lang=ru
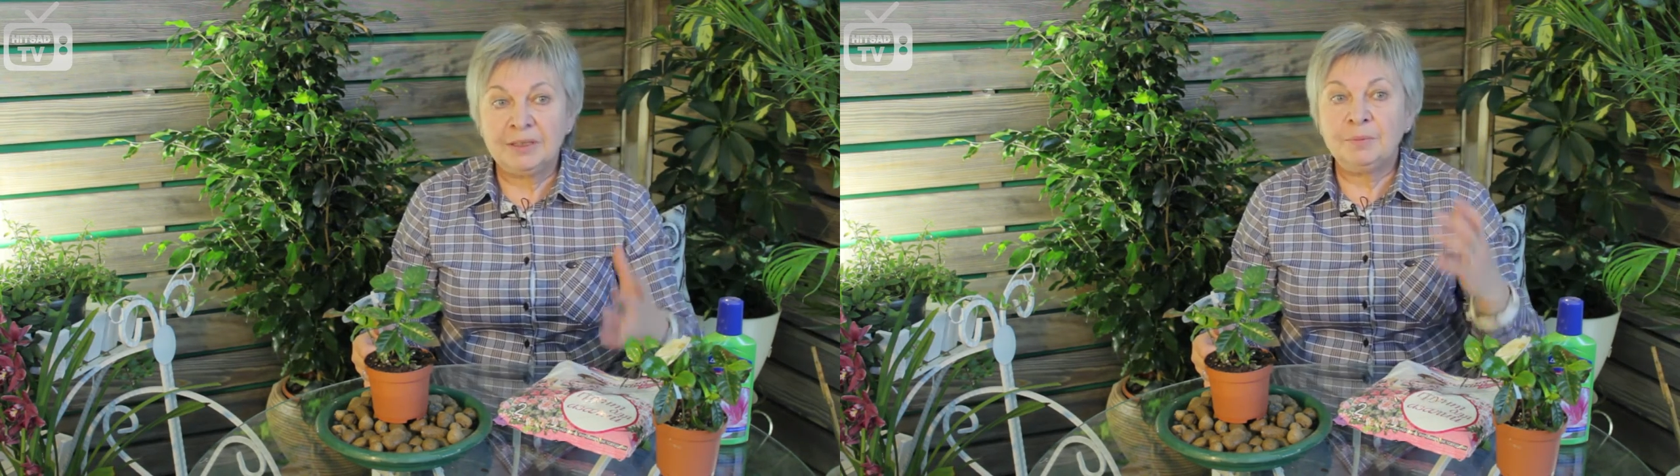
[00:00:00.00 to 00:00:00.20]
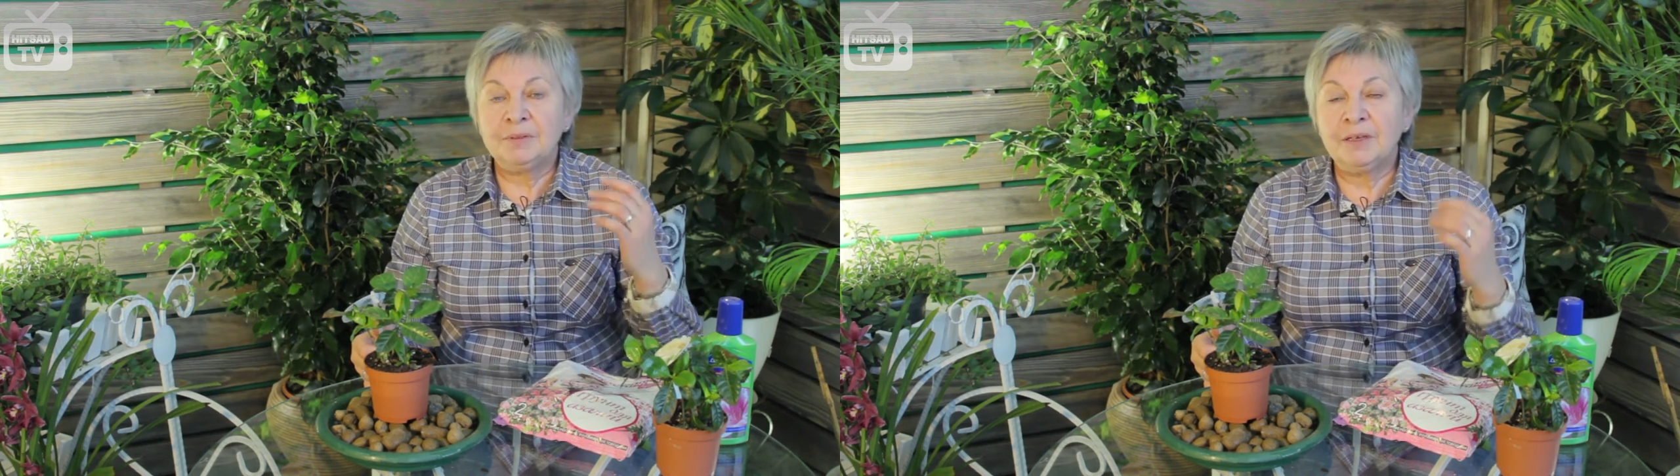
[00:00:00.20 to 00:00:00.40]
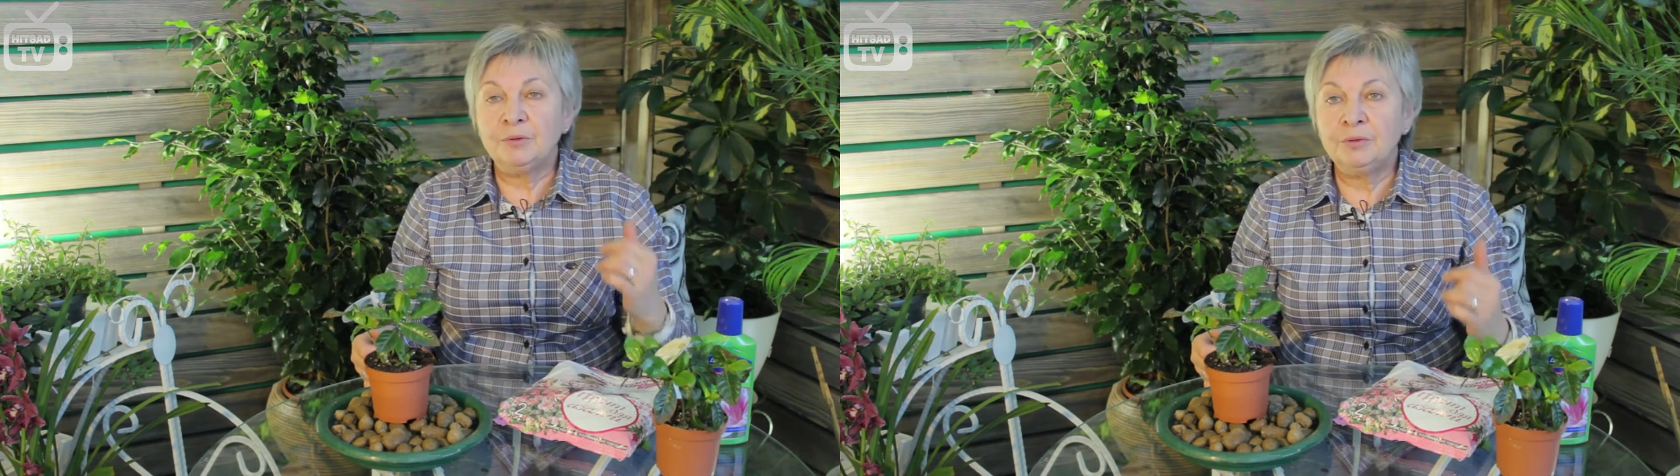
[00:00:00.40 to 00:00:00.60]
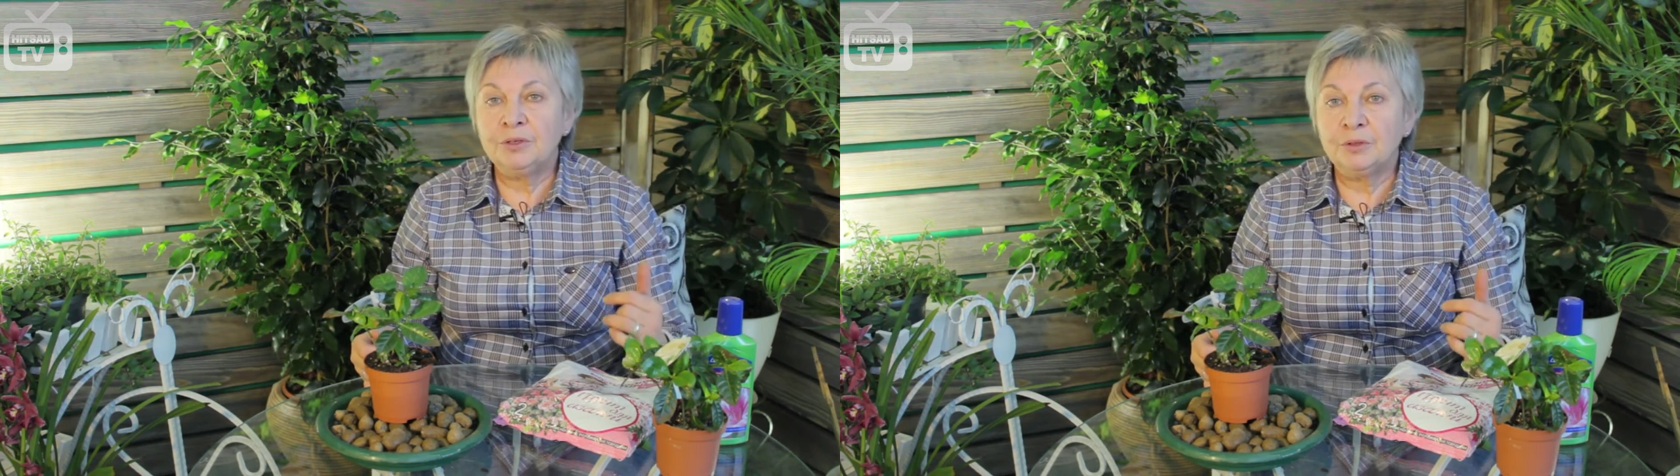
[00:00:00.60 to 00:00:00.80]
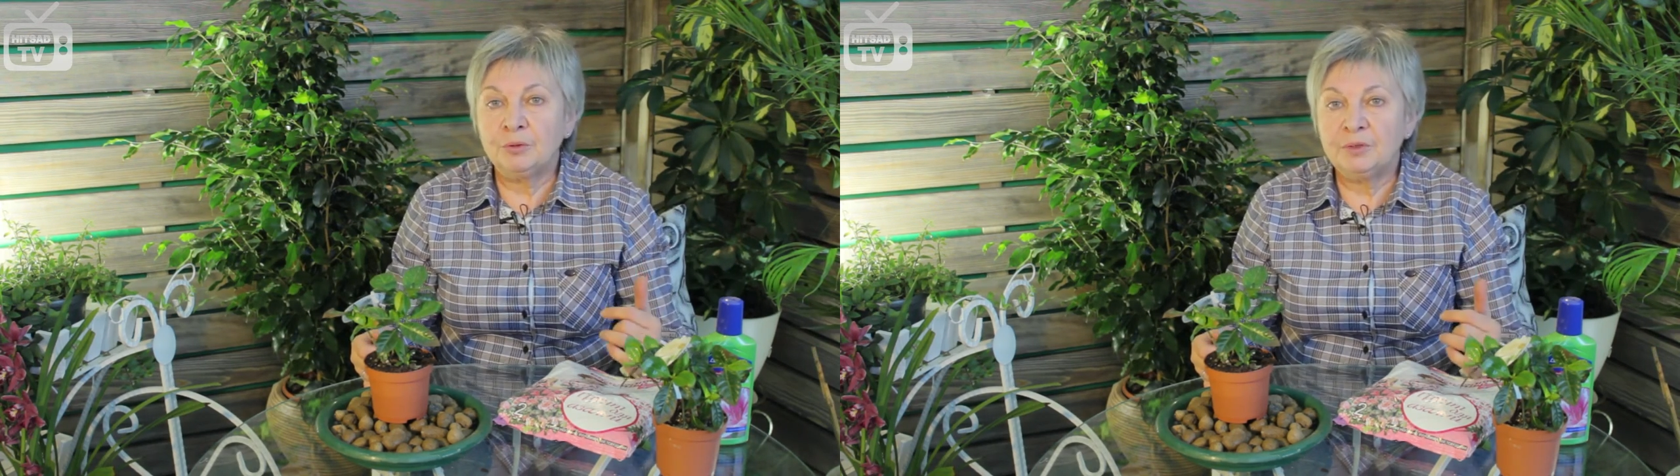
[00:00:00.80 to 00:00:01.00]
На
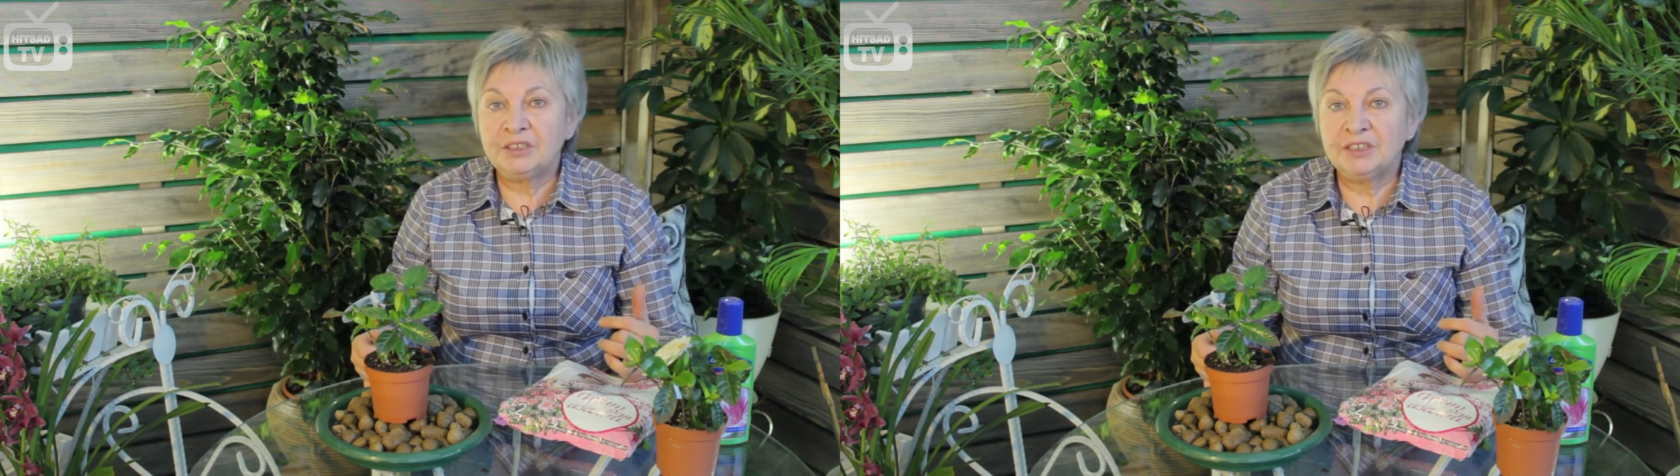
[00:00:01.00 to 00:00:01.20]
подоконниках у нас